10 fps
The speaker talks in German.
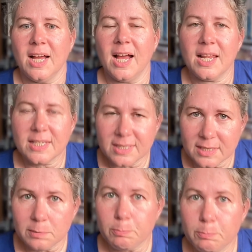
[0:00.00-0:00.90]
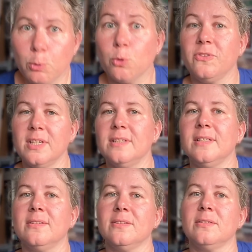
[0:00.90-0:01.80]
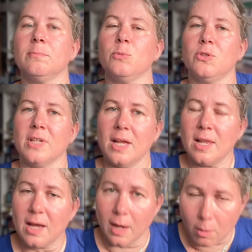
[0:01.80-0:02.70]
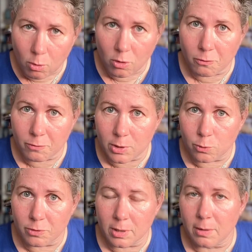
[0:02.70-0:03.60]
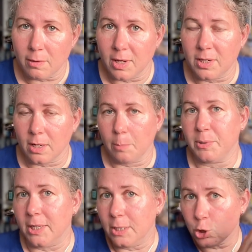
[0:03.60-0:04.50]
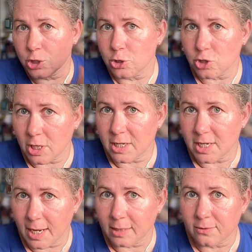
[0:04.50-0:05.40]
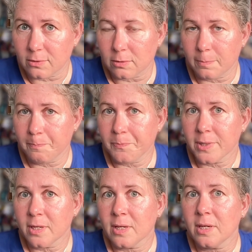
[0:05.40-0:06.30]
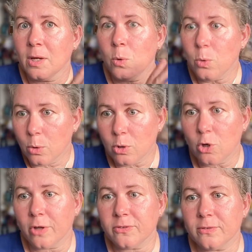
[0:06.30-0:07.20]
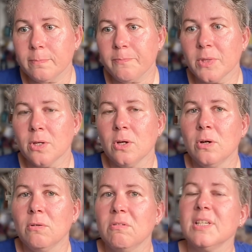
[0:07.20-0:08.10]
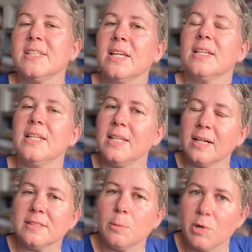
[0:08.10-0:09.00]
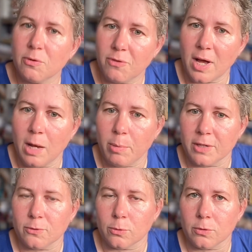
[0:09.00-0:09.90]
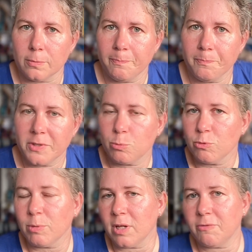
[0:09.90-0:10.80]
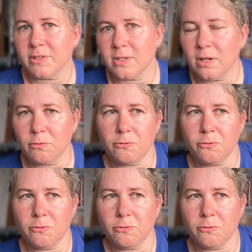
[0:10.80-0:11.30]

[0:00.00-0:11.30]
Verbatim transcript: Allerdings produziert dieses Modell auch, wenn du wieder an die API-Schnittstelle denkst, höhere Kosten und es hat eine langsamere Verarbeitung. Das muss man einfach sagen.